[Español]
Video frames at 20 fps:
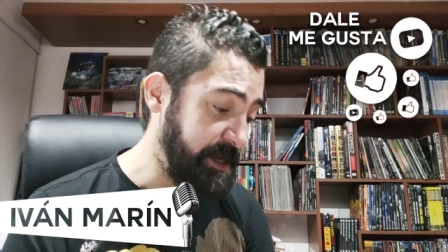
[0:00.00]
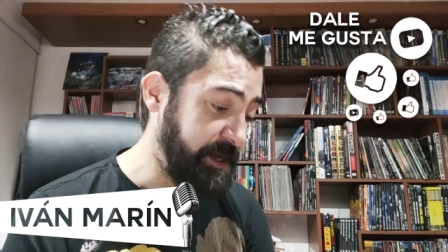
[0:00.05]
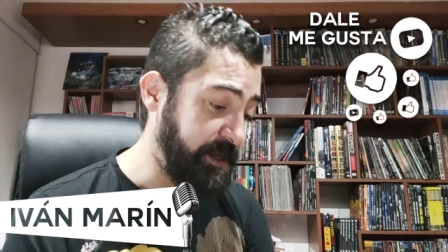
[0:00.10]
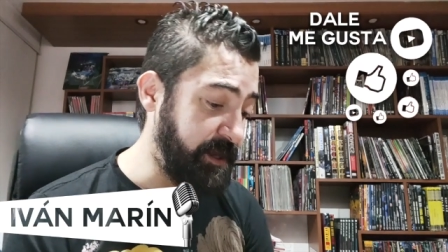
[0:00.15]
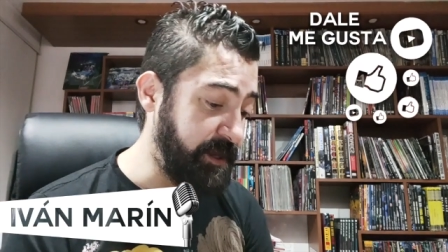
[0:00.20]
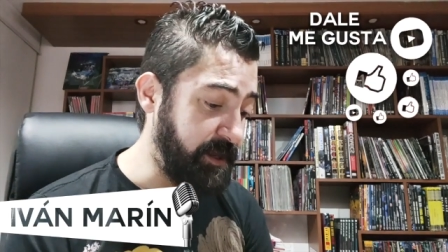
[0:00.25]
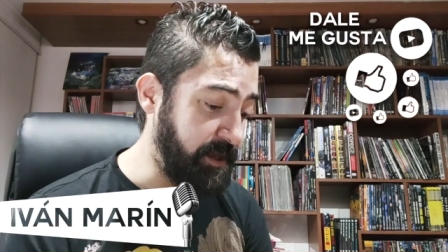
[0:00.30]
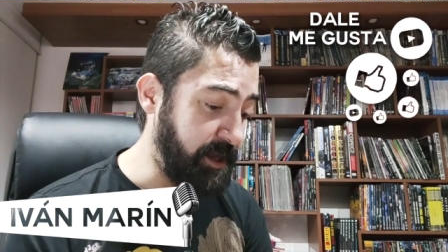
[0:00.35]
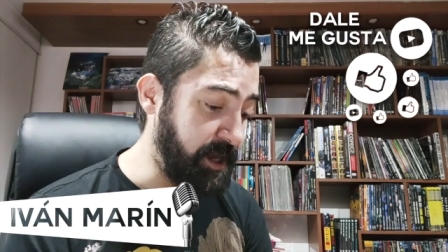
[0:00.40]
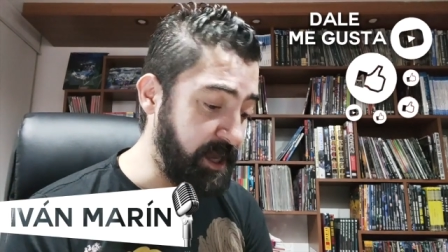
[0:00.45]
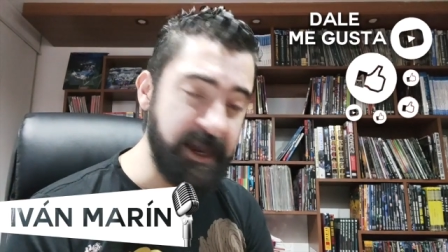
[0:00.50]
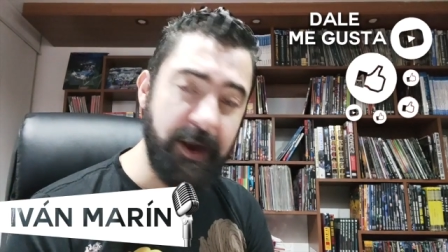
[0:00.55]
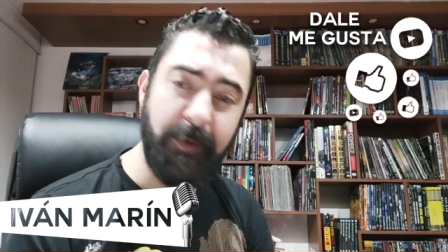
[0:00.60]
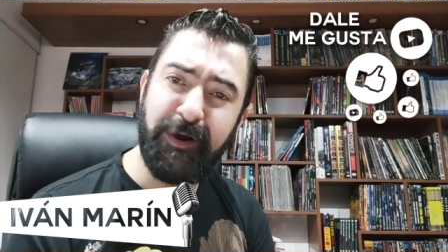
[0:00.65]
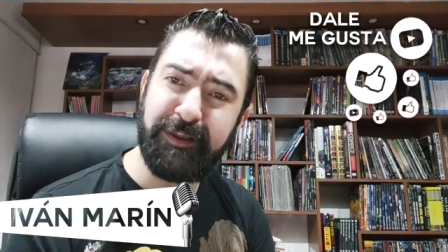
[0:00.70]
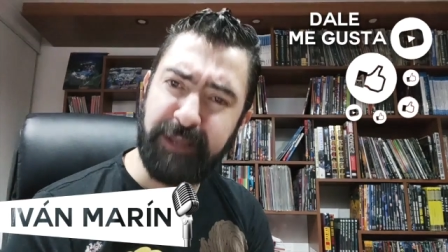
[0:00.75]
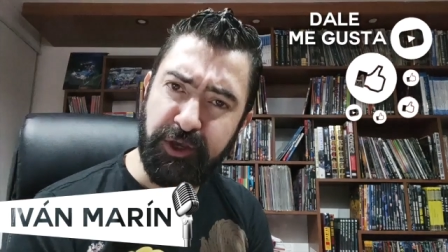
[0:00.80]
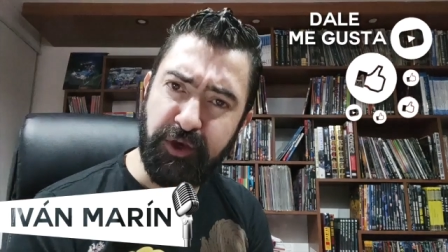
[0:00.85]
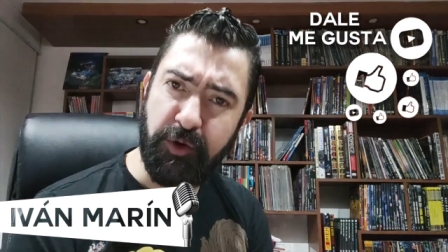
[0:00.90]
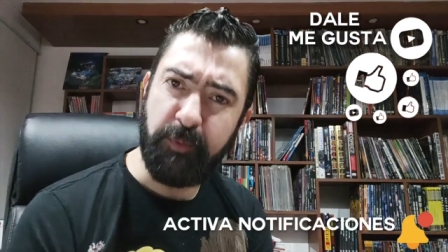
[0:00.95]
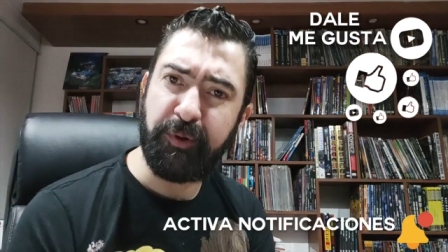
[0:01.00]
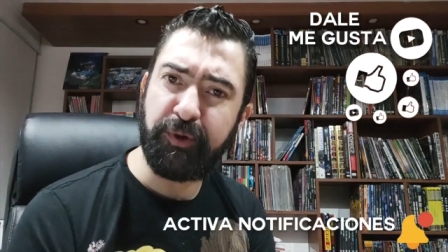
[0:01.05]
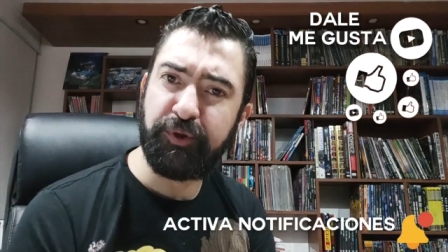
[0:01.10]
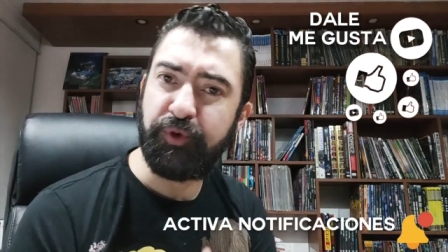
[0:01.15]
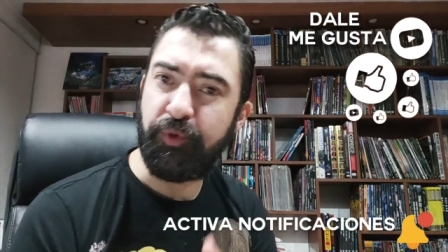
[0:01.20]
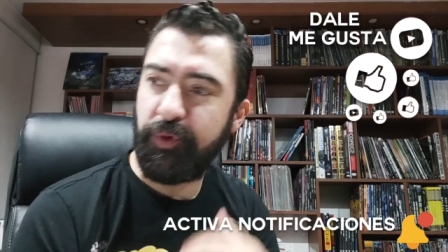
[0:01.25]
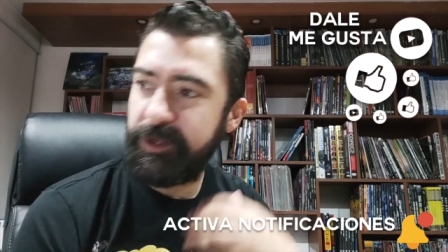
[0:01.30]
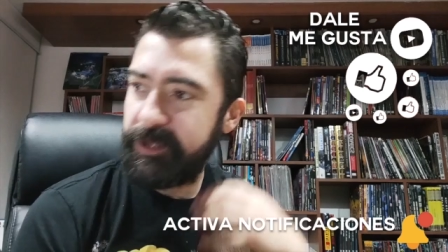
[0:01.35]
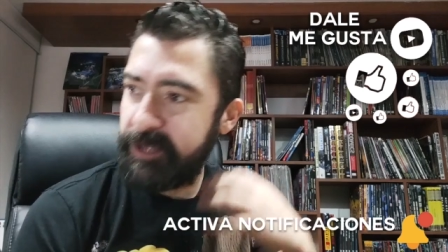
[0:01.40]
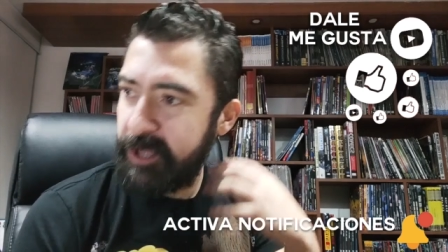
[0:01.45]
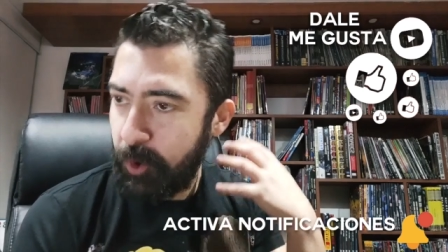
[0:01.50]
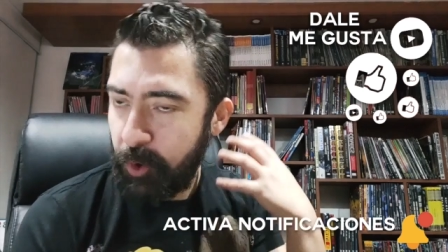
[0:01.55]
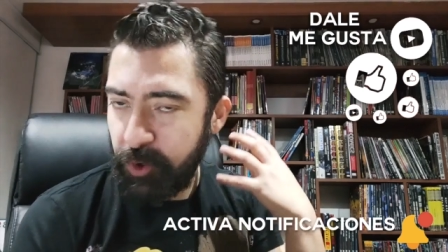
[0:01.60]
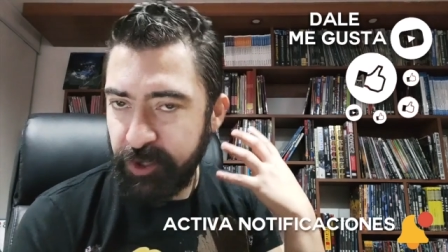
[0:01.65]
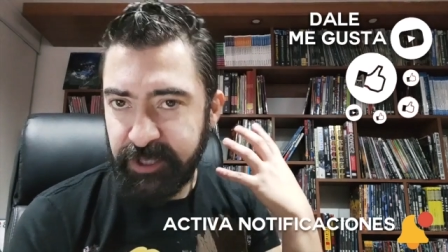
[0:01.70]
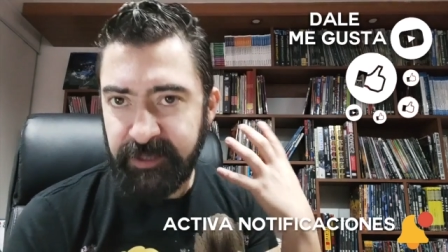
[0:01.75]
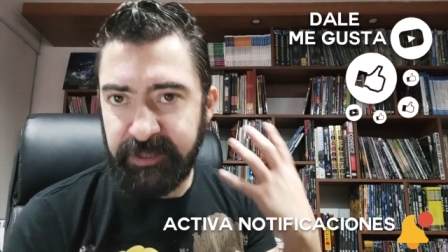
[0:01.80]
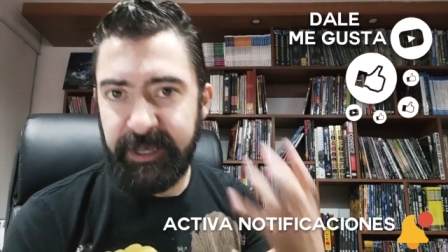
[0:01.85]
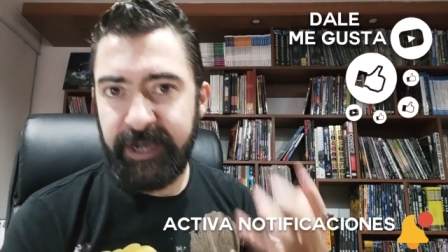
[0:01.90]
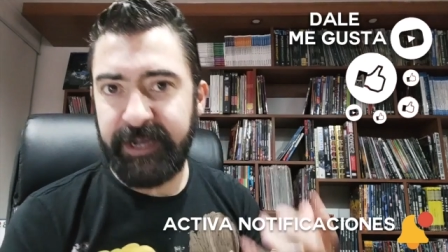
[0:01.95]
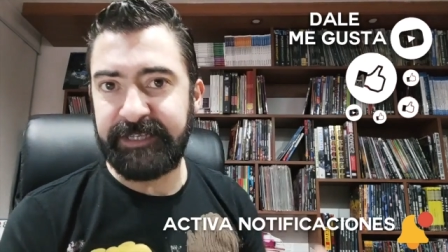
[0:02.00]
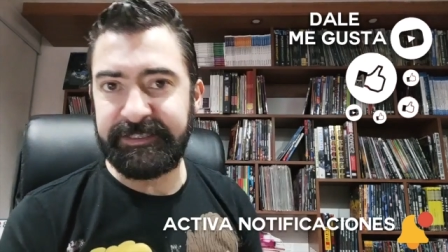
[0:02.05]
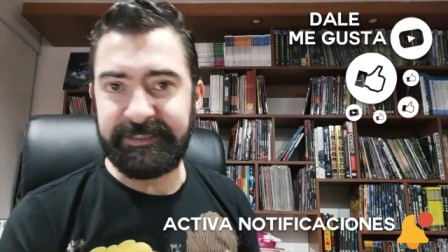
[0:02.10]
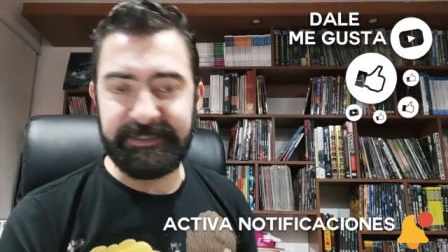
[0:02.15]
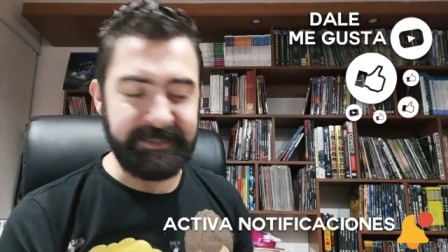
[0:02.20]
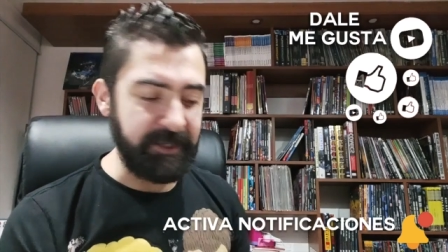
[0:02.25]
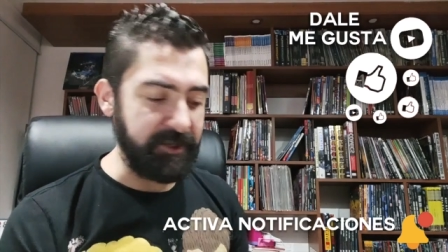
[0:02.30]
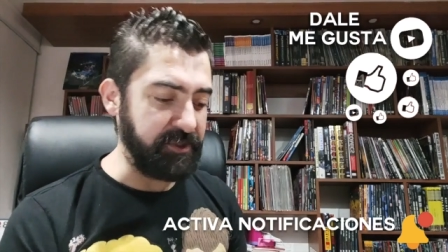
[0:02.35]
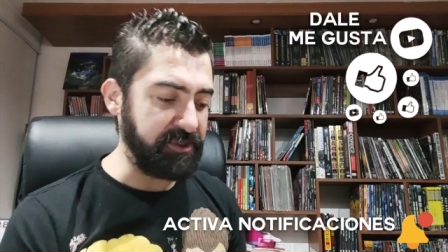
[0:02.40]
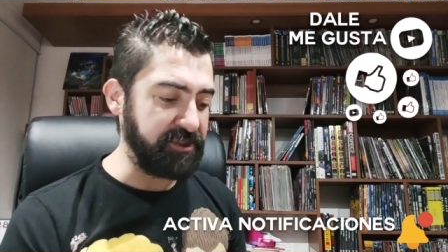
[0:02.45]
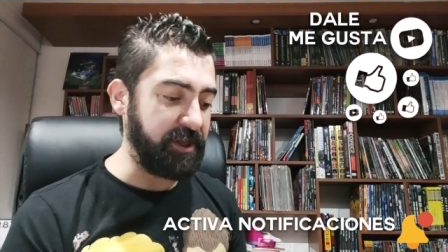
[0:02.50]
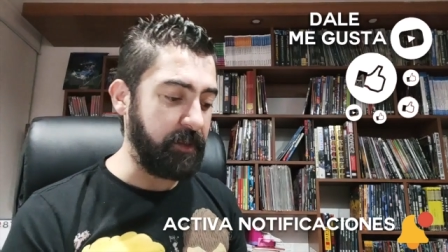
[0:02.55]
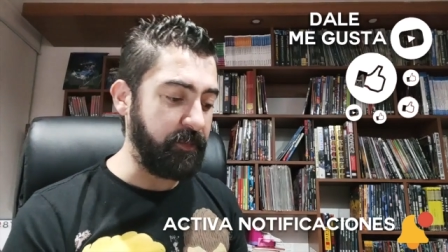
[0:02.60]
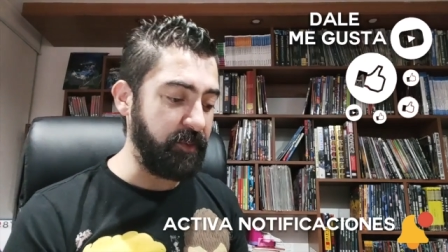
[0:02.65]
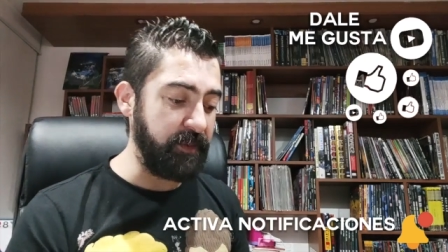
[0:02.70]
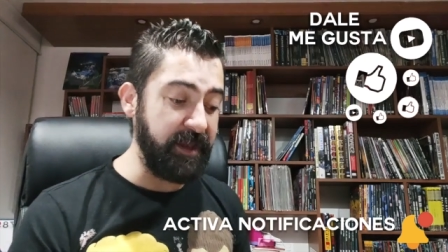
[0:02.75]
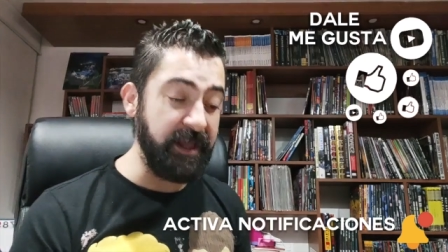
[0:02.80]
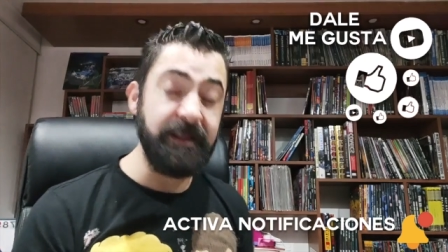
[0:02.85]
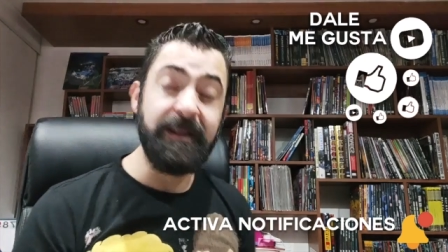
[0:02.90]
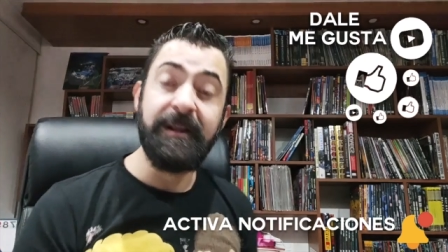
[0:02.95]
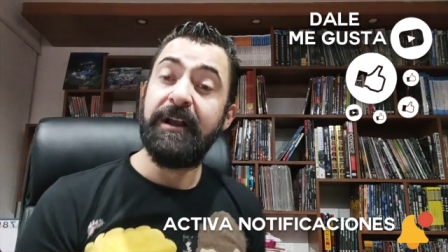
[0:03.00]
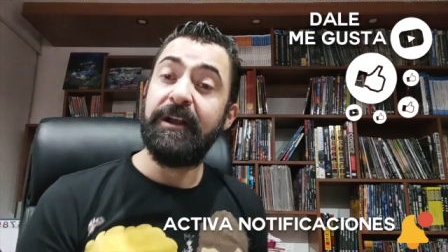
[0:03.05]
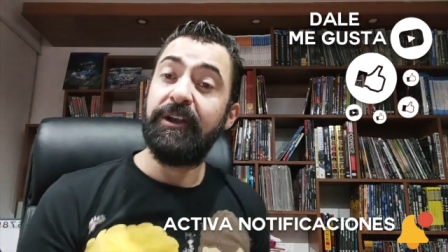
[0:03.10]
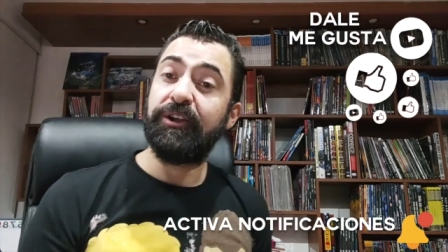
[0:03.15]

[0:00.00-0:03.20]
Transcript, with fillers: y ella batalló por su vida. Hoy en día, gracias a Dios, está muy bien.